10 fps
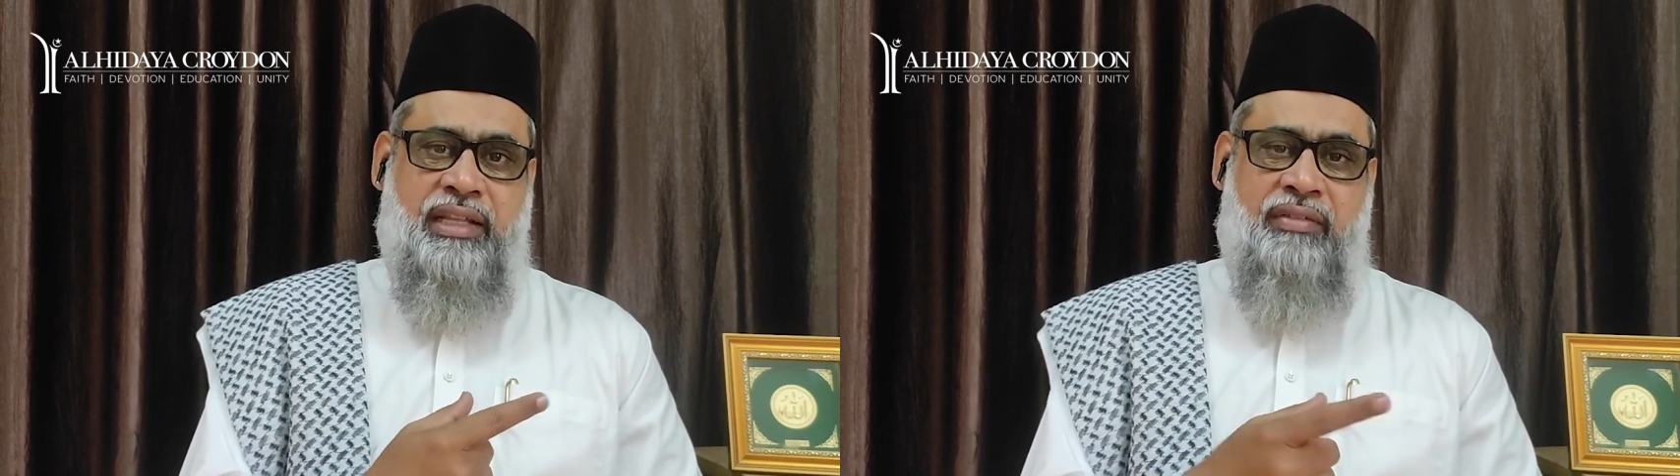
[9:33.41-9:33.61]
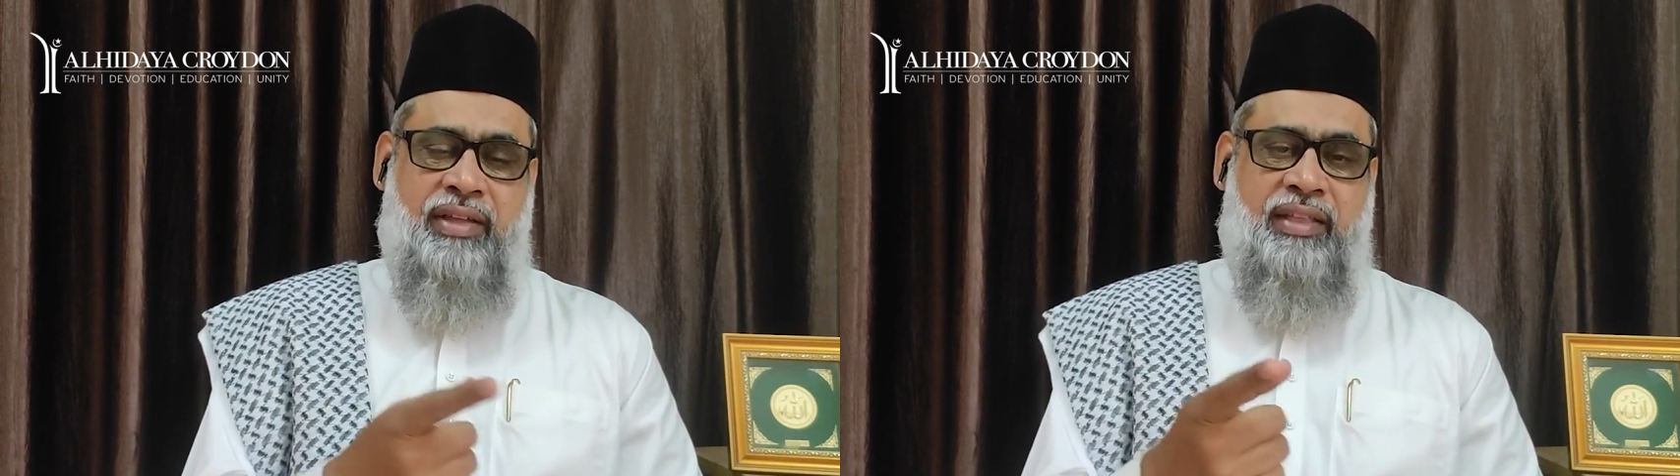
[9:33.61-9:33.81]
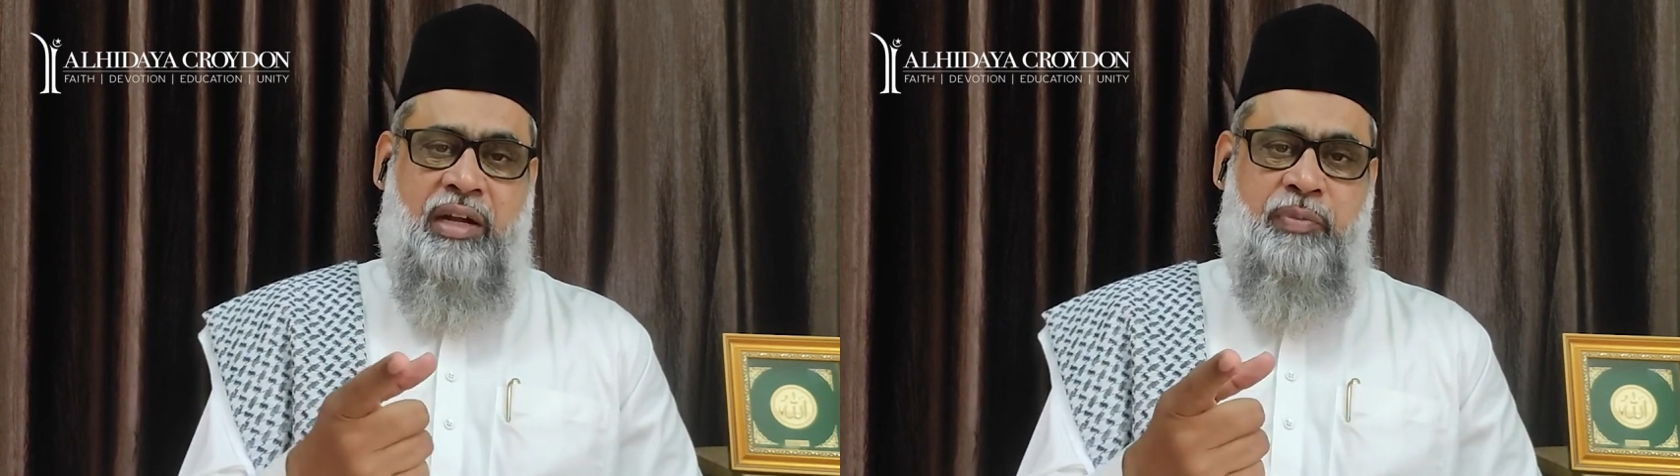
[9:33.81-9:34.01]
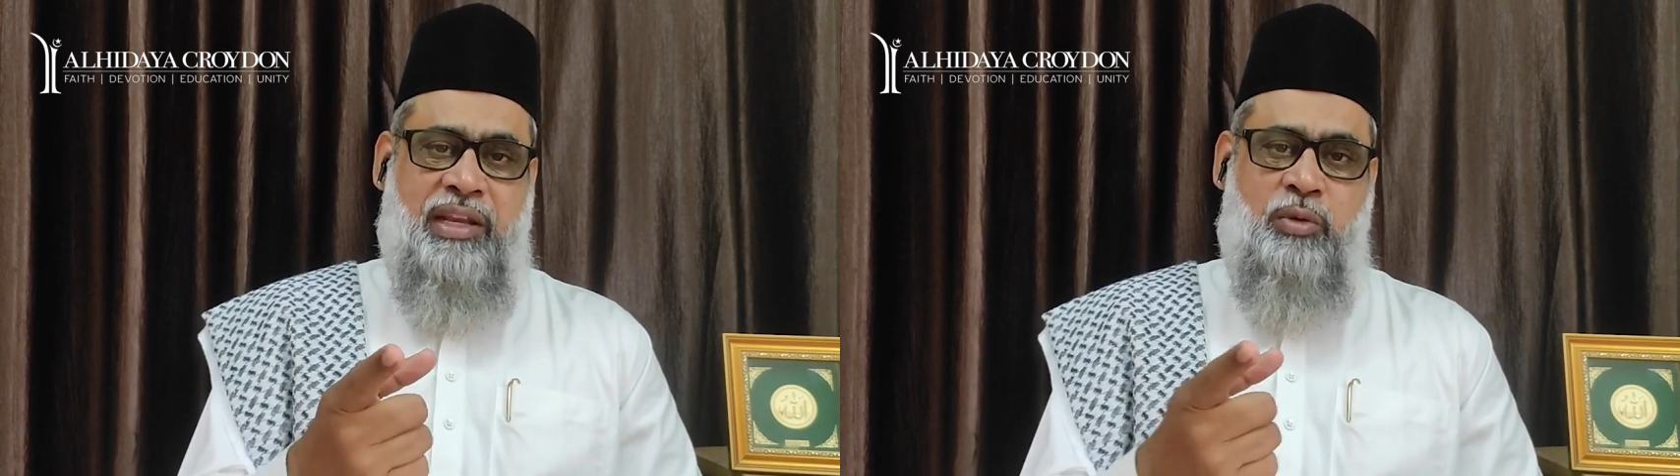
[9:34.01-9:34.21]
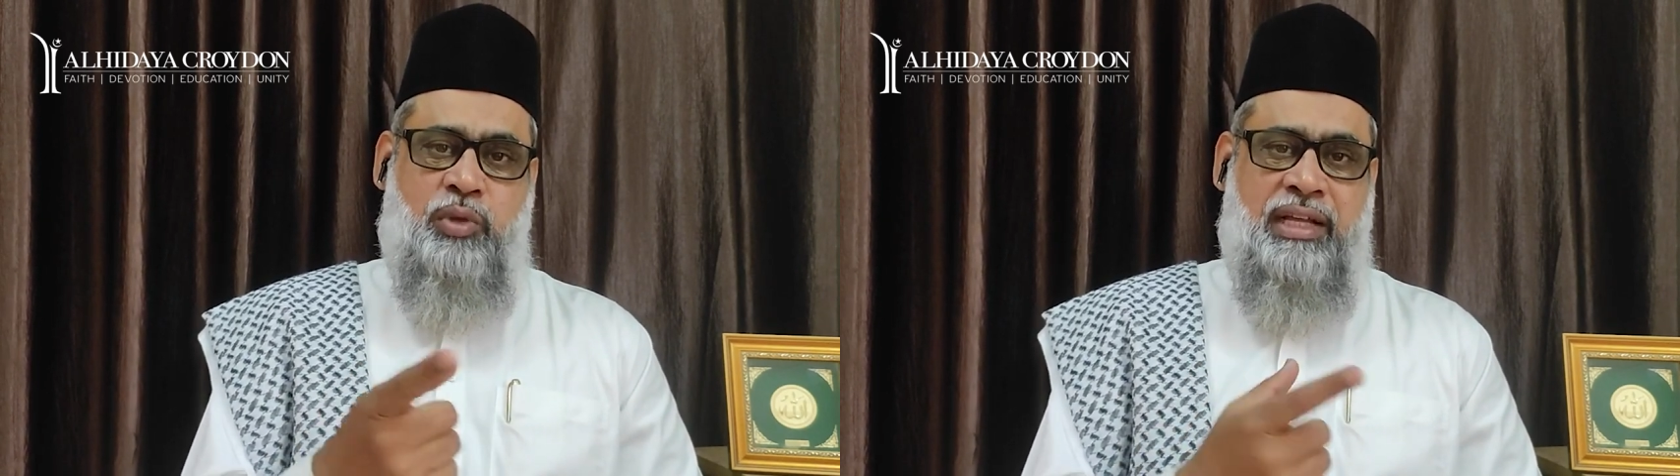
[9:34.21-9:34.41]
எனவே அந்த
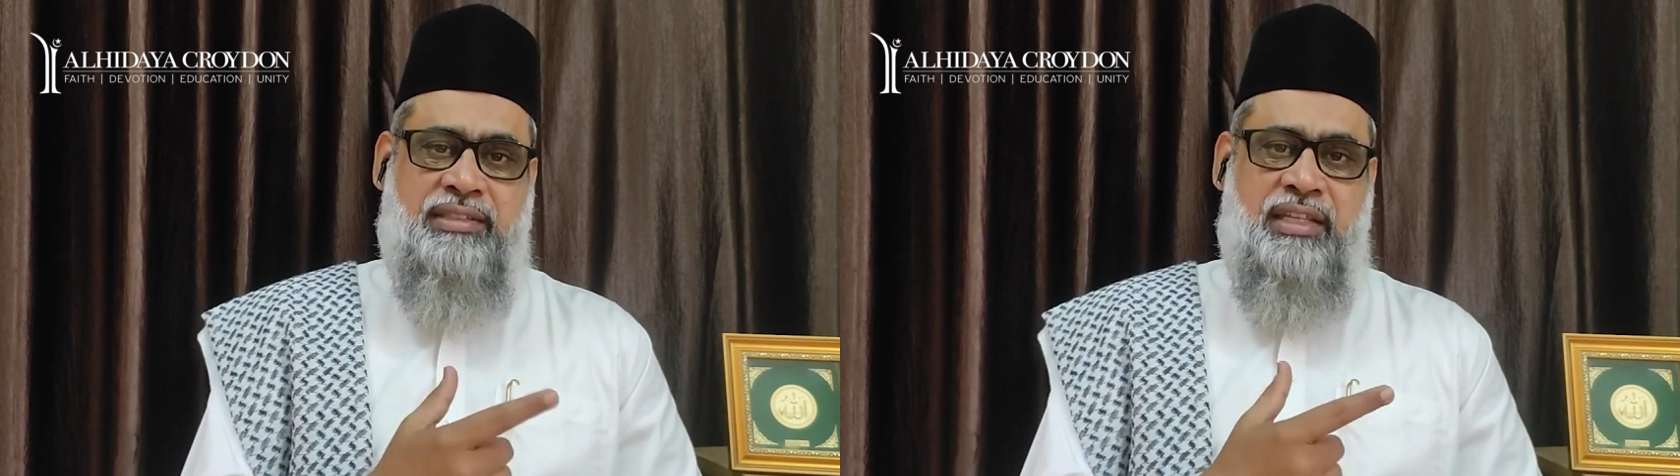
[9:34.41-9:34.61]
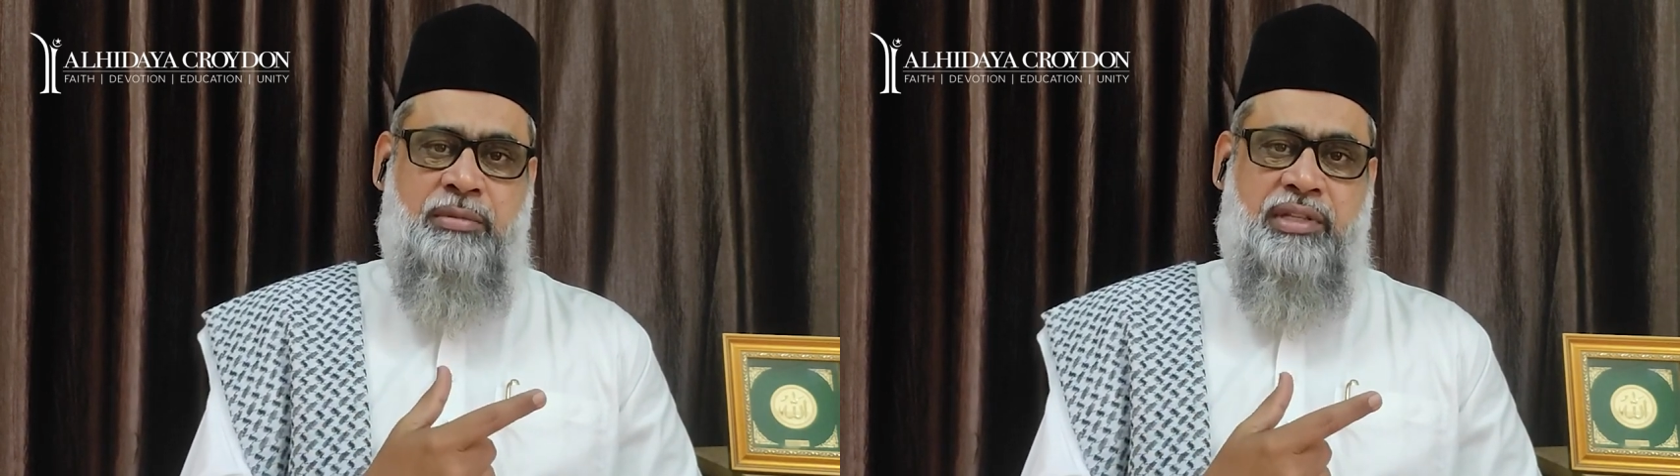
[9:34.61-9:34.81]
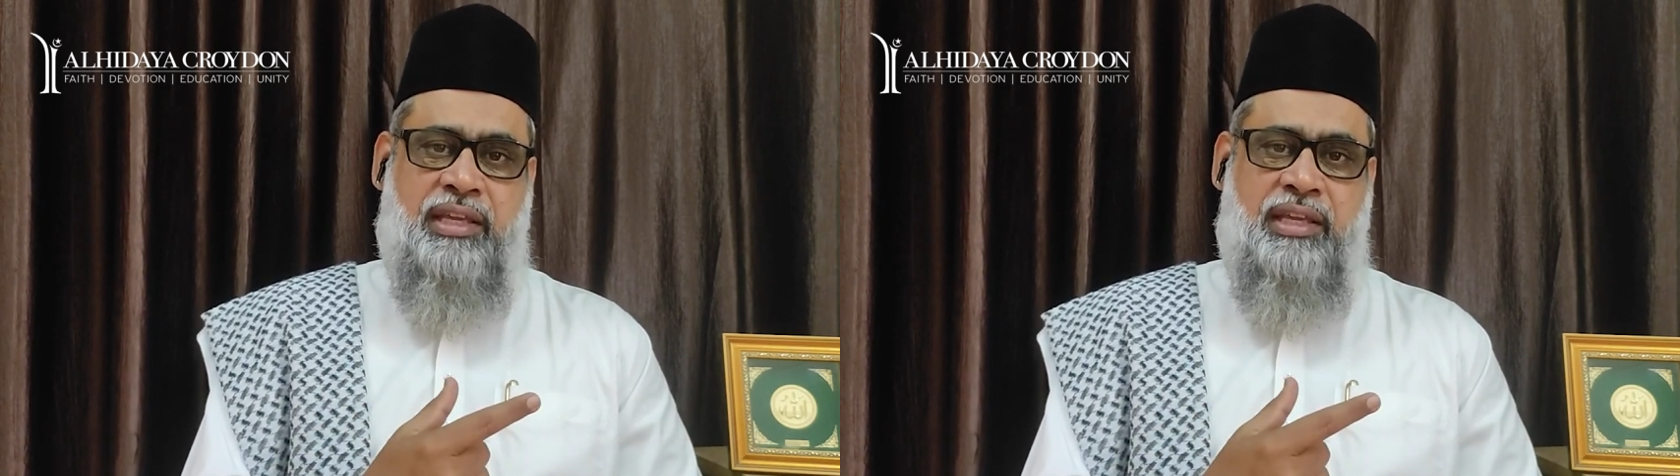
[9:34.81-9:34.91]
நட்பை நீ உதாசீனம்